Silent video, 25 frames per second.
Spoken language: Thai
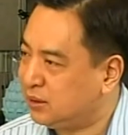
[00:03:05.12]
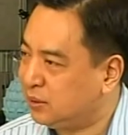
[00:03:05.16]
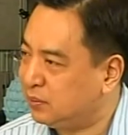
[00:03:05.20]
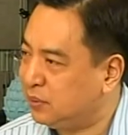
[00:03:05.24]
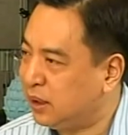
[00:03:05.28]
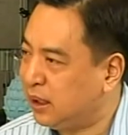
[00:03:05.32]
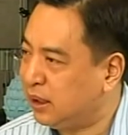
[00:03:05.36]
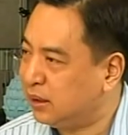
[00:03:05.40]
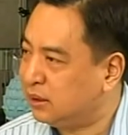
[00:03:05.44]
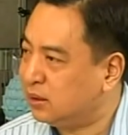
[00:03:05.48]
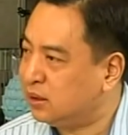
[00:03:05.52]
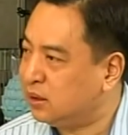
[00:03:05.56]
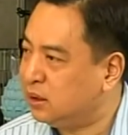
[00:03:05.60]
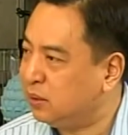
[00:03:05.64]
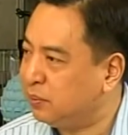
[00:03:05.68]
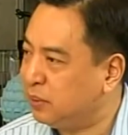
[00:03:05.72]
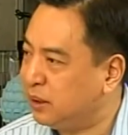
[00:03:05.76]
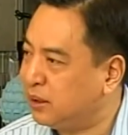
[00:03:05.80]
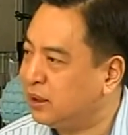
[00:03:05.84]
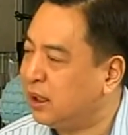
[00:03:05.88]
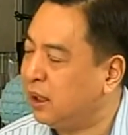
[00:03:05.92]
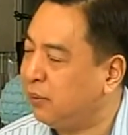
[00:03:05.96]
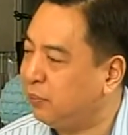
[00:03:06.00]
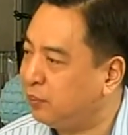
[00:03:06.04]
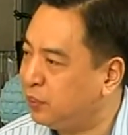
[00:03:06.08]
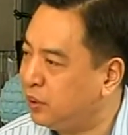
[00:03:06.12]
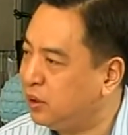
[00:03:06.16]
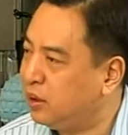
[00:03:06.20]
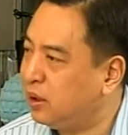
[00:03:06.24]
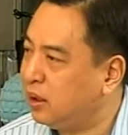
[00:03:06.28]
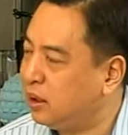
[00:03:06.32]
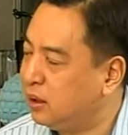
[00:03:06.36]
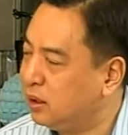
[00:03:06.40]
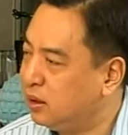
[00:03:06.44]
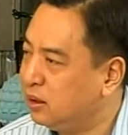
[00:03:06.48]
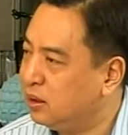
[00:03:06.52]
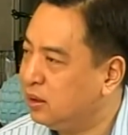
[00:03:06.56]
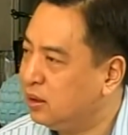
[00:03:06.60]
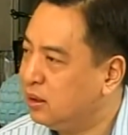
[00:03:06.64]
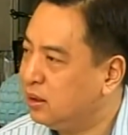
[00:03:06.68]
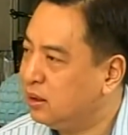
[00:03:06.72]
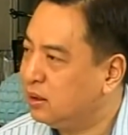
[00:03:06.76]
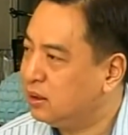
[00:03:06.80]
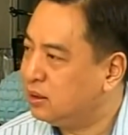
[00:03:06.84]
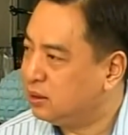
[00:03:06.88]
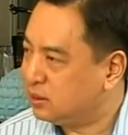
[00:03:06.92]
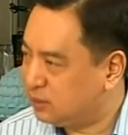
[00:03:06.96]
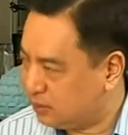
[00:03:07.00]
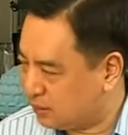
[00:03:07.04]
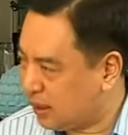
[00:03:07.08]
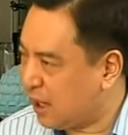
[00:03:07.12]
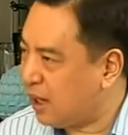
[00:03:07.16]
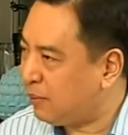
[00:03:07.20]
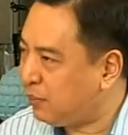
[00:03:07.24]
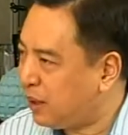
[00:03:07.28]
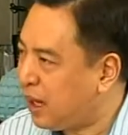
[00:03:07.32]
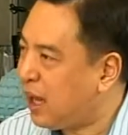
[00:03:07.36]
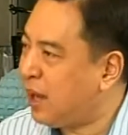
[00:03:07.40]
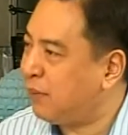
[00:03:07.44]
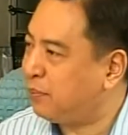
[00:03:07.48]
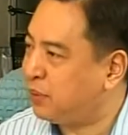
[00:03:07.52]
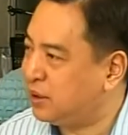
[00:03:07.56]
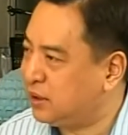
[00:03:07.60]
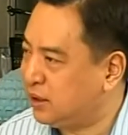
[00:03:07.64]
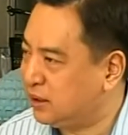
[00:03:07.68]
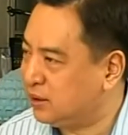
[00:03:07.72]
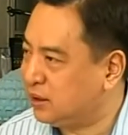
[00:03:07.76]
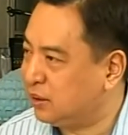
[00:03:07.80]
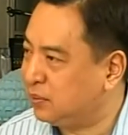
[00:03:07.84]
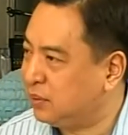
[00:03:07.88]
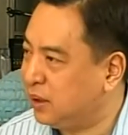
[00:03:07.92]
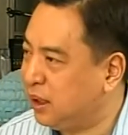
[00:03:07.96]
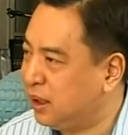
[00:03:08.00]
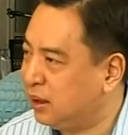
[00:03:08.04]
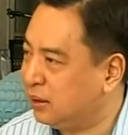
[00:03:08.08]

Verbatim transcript: สัมพันธ์คือไปทำเพื่อสร้างภาพประชาสัมพั